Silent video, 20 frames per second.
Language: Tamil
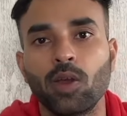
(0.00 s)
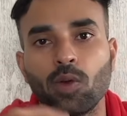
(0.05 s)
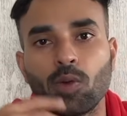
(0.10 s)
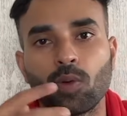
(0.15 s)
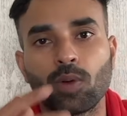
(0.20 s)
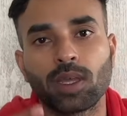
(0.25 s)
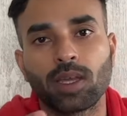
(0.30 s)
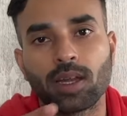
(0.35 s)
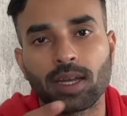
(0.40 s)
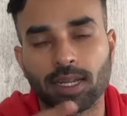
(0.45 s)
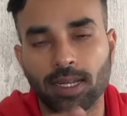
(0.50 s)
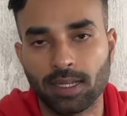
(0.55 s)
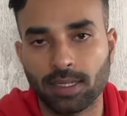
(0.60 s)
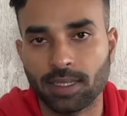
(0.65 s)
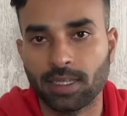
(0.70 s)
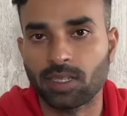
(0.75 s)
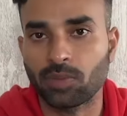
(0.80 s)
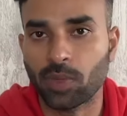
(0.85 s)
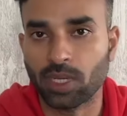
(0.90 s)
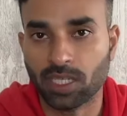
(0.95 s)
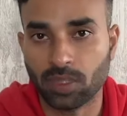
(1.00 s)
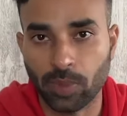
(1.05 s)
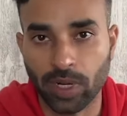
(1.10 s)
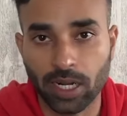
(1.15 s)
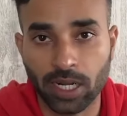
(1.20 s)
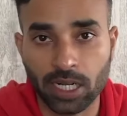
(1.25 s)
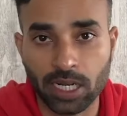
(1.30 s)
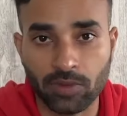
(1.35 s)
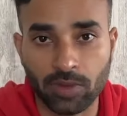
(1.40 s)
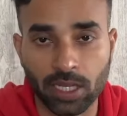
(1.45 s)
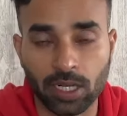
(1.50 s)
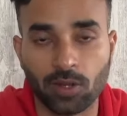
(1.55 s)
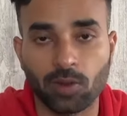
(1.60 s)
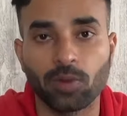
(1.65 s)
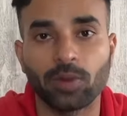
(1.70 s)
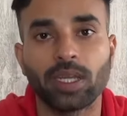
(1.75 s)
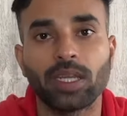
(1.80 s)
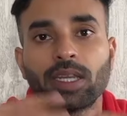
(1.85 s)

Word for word: உங்களுக்கான ரிசல்ட்ஸ் மச் பெட்டராகவே இருக்கும்